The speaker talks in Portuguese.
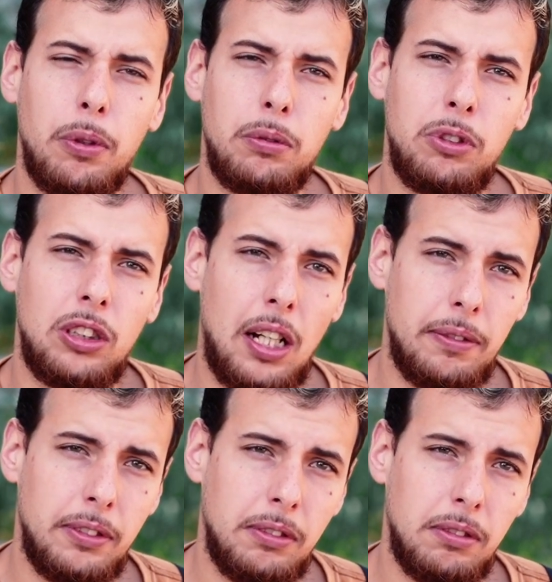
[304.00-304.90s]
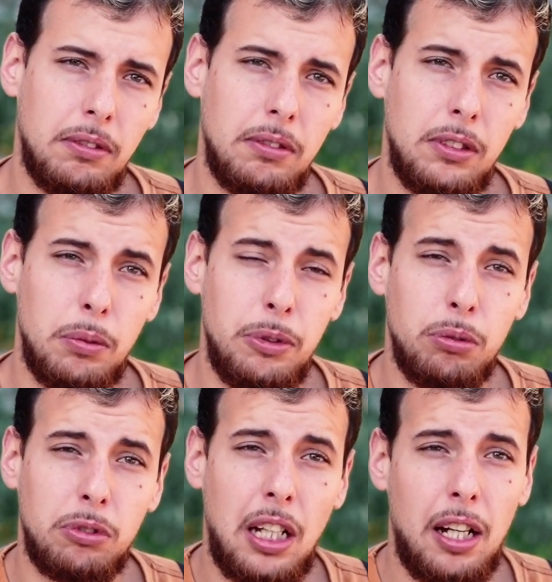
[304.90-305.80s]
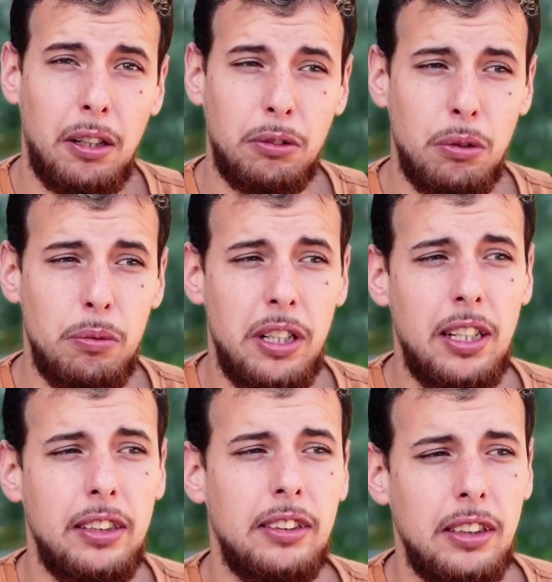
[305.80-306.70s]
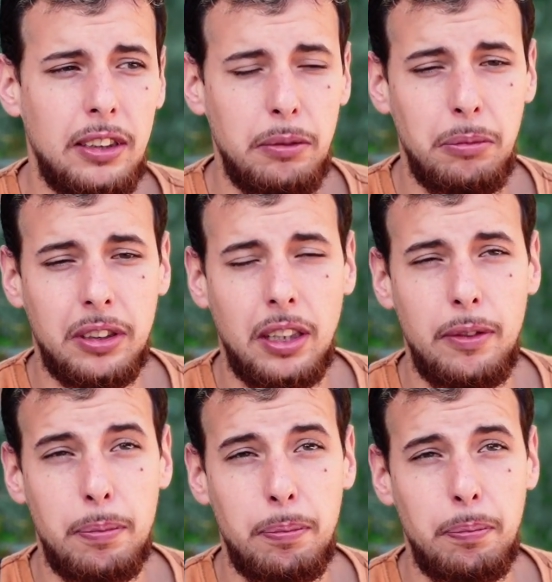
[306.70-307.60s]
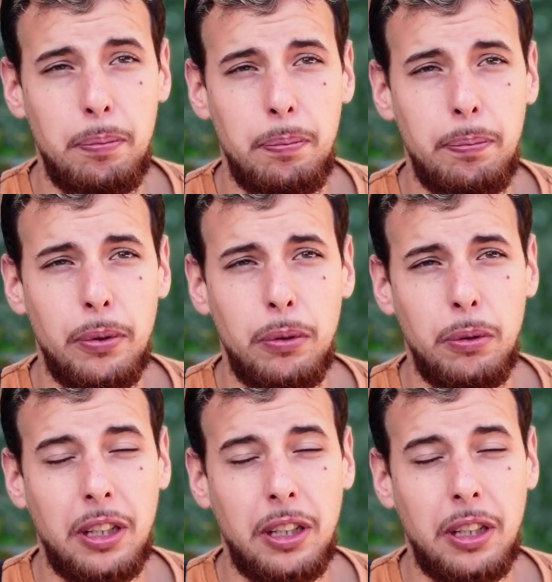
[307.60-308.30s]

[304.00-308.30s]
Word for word: ponto-chave de eu me juntar com eles e me inscrever pro